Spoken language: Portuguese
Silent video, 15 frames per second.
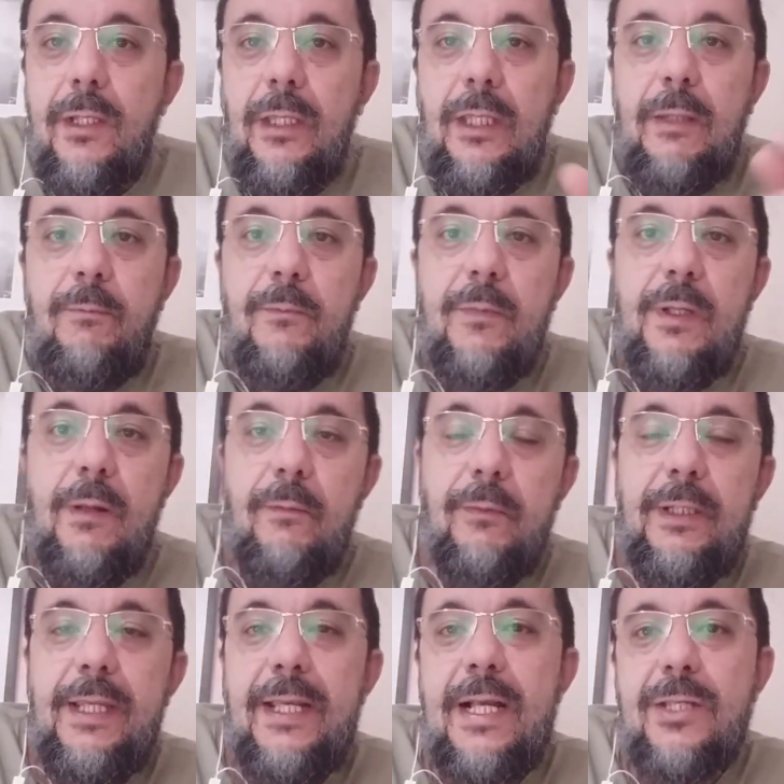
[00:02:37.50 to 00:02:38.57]
e
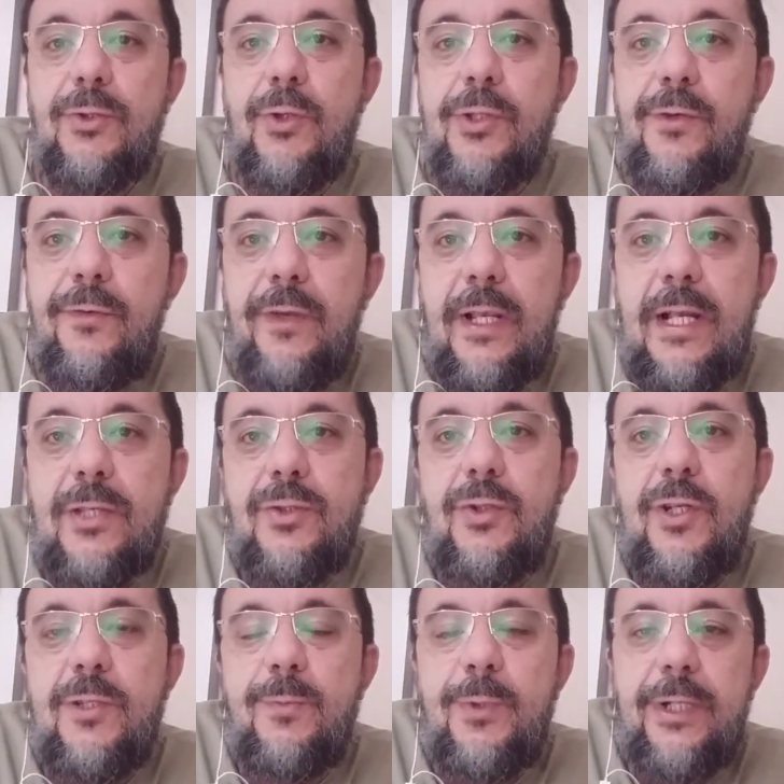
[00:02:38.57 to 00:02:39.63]
liga as
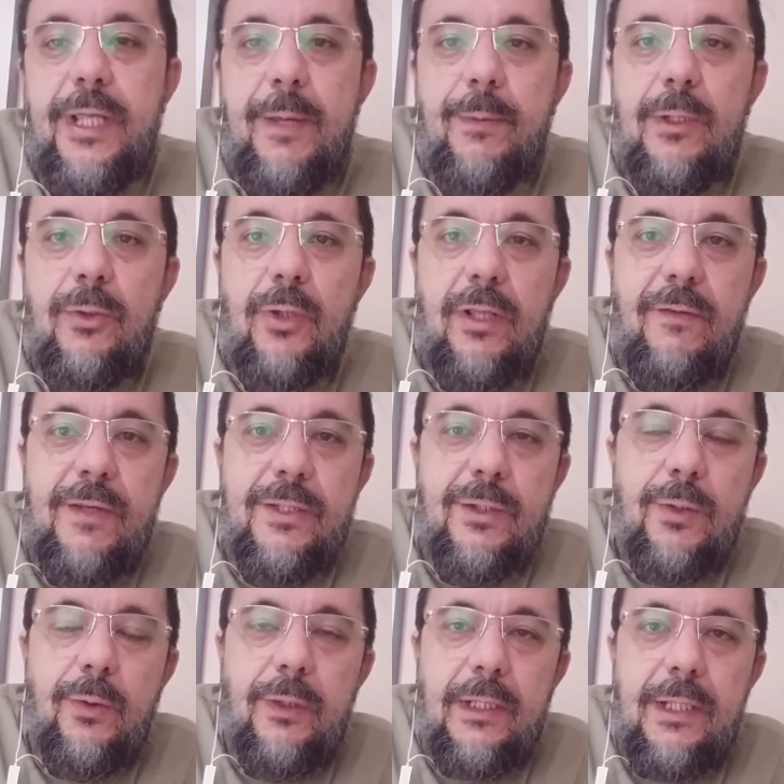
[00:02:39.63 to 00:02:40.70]
notificações, por quê? Porque toda vez
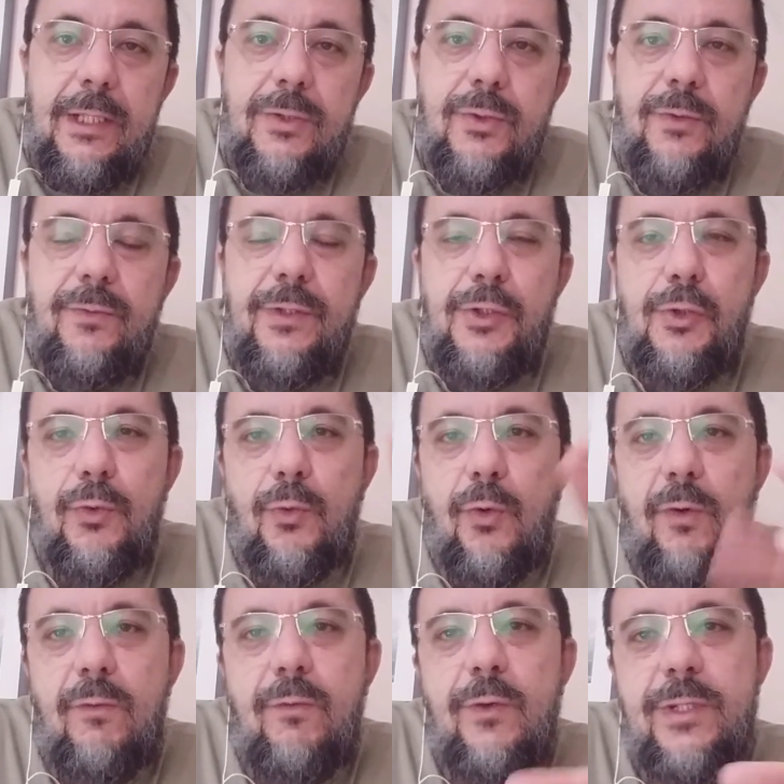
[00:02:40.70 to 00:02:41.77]
que eu lanço um vídeo
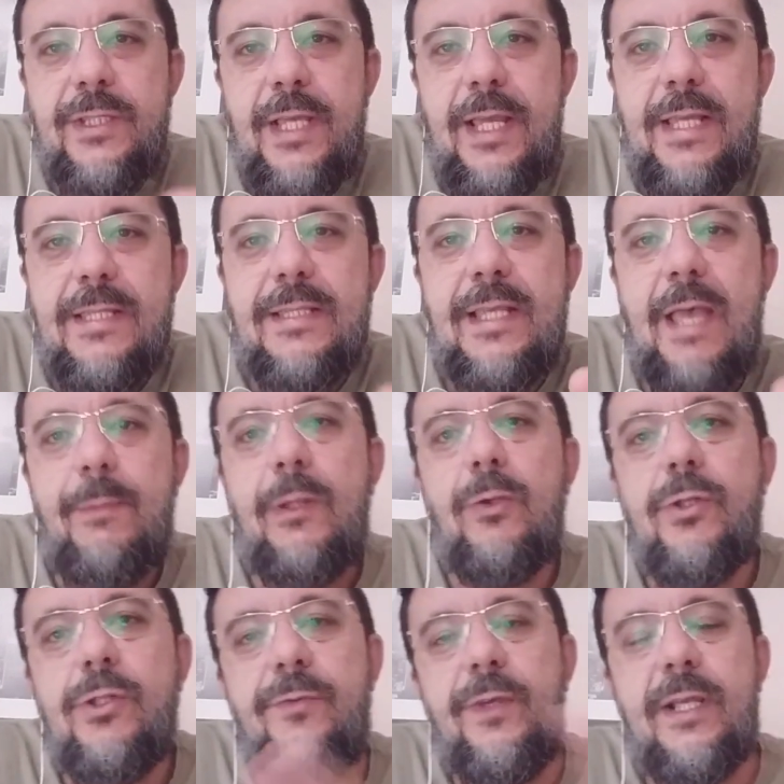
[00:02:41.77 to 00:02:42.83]
novo, você recebe a
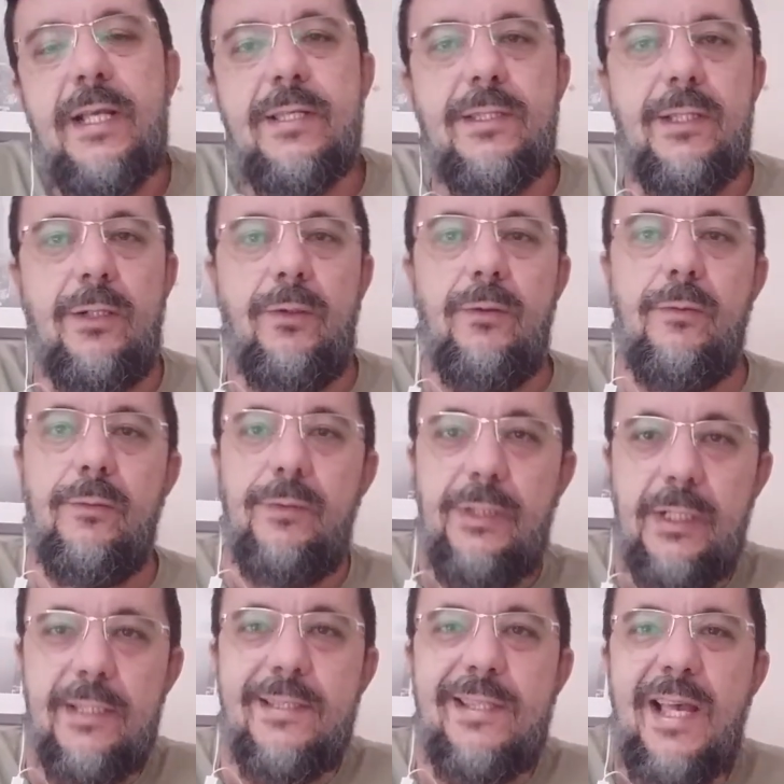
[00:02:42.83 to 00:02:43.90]
notificação
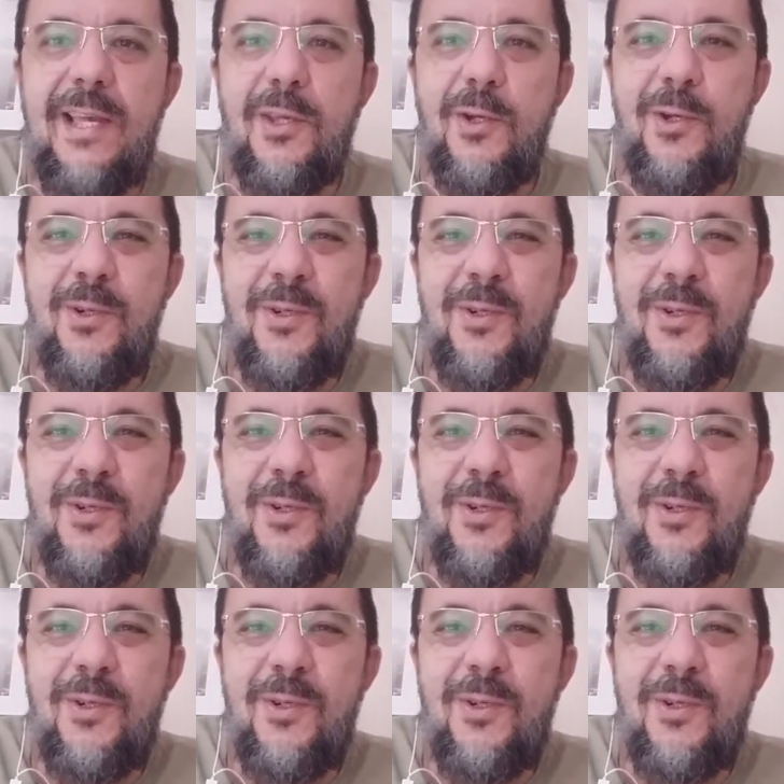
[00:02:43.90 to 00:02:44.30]
de que saiu